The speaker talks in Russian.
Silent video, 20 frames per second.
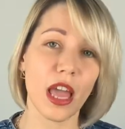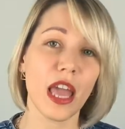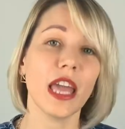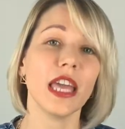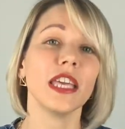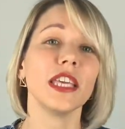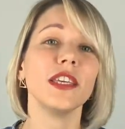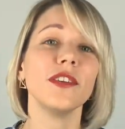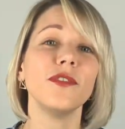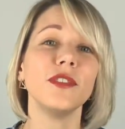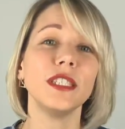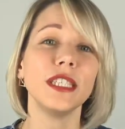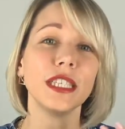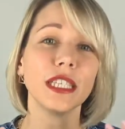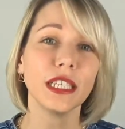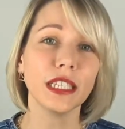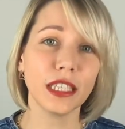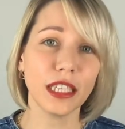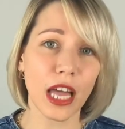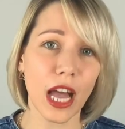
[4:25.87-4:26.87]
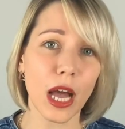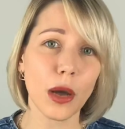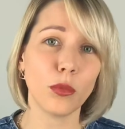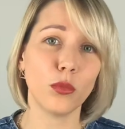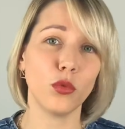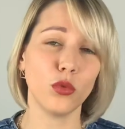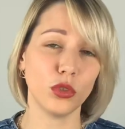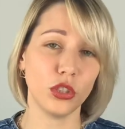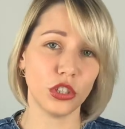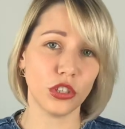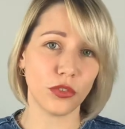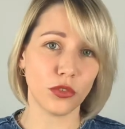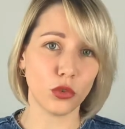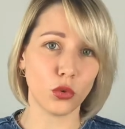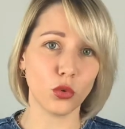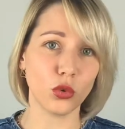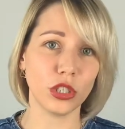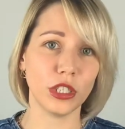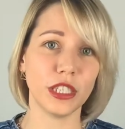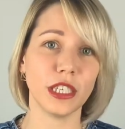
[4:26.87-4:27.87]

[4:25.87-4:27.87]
и всегда будьте в курсе